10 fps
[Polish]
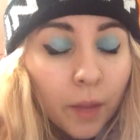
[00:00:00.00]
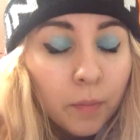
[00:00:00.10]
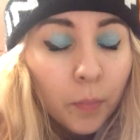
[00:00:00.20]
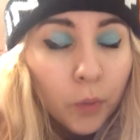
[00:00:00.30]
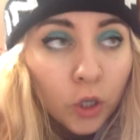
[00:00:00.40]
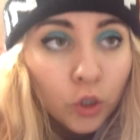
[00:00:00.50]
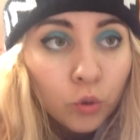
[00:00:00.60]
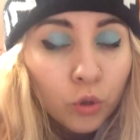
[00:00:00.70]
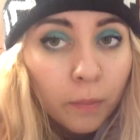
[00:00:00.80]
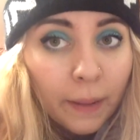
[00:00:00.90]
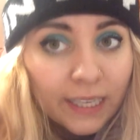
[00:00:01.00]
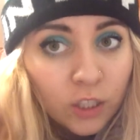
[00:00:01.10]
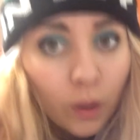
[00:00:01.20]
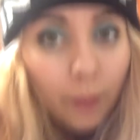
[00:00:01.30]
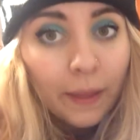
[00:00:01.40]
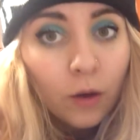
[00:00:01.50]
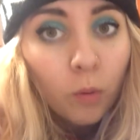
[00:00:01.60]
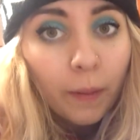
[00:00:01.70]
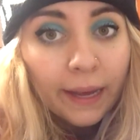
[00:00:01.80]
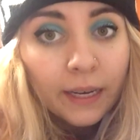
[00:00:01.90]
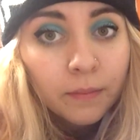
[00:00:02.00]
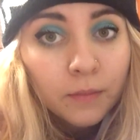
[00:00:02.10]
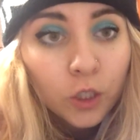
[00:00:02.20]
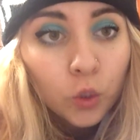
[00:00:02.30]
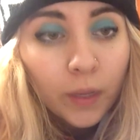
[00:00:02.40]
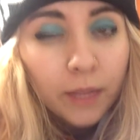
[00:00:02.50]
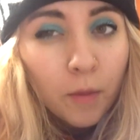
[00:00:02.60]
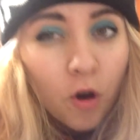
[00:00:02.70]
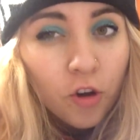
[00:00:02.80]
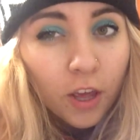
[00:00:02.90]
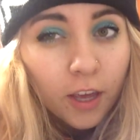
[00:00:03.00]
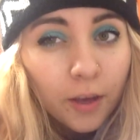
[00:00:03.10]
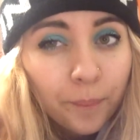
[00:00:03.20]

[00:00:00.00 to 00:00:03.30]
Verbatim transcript: Po prostu to bardzo ładny kubek. Sweet morning.